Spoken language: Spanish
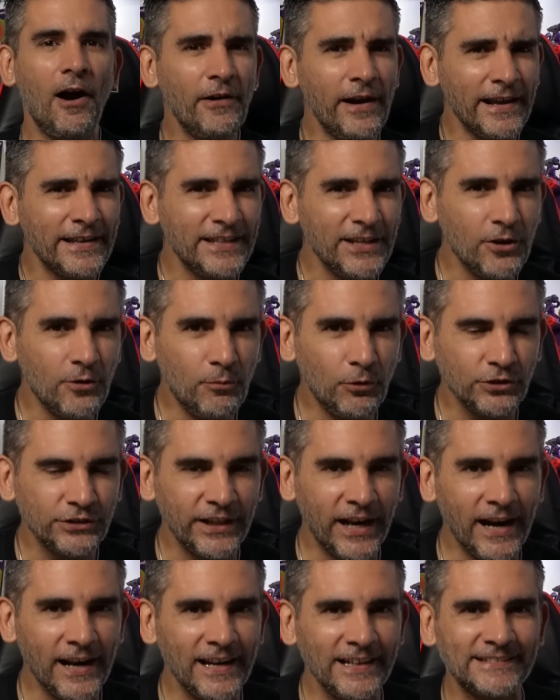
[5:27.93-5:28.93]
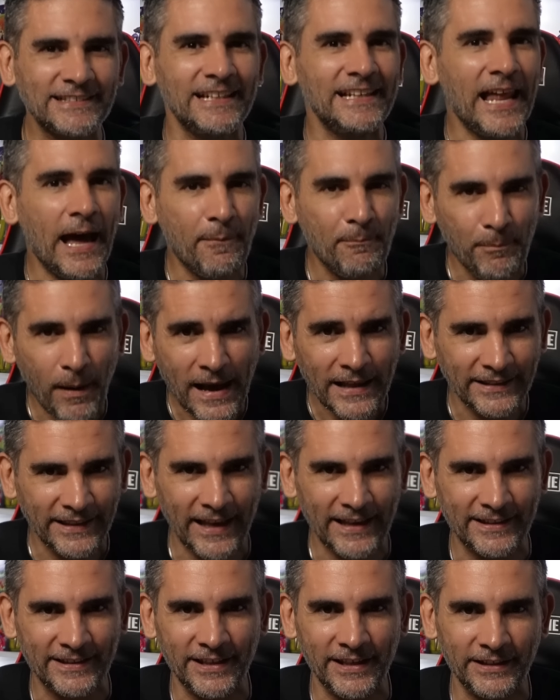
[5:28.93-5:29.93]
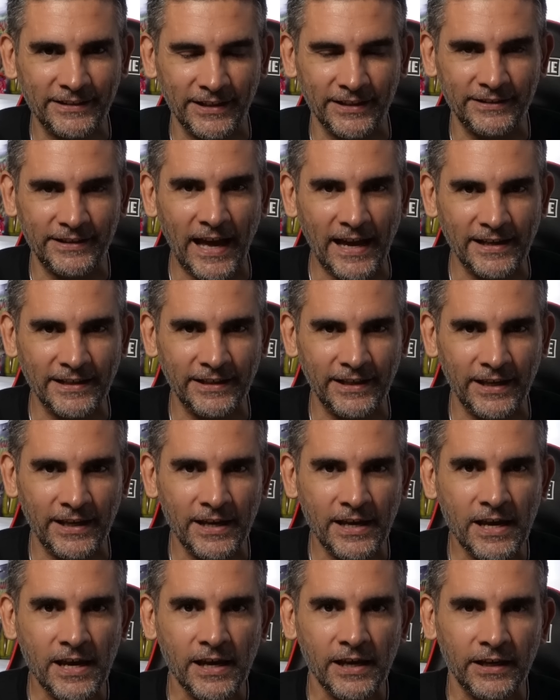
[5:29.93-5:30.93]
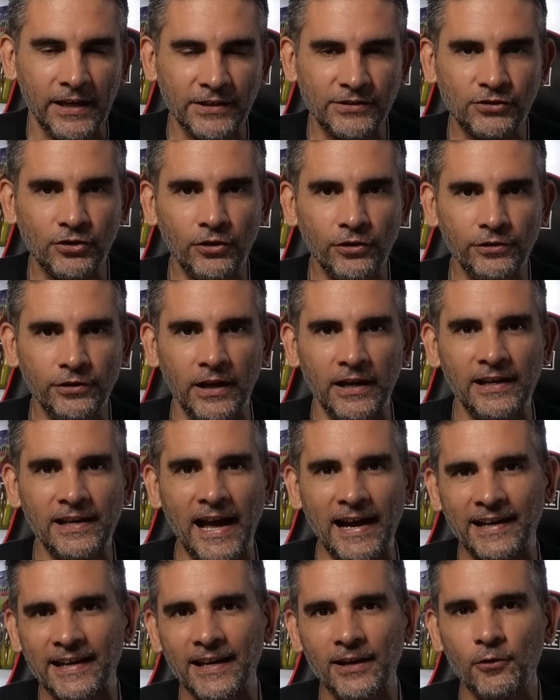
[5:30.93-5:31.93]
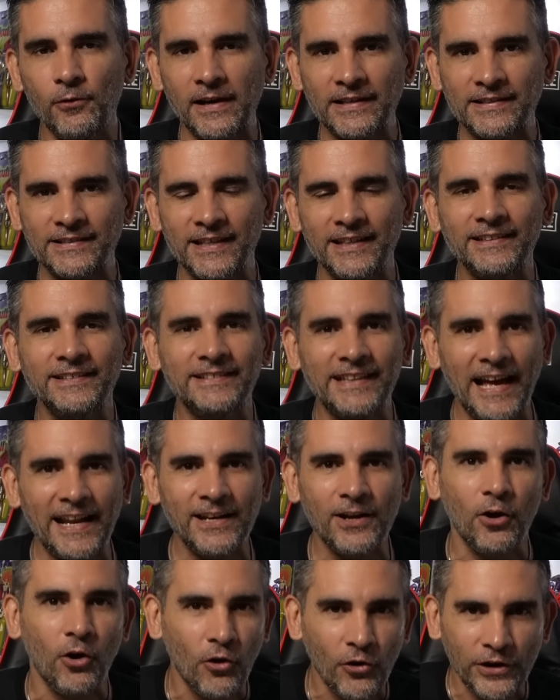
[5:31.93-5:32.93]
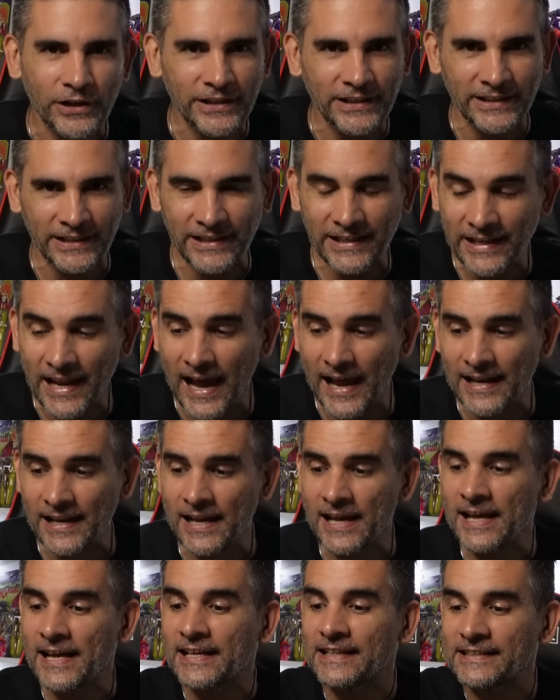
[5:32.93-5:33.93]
Ahora quiero mostrarles las patas de este tanque que son las que lo hacen tan original.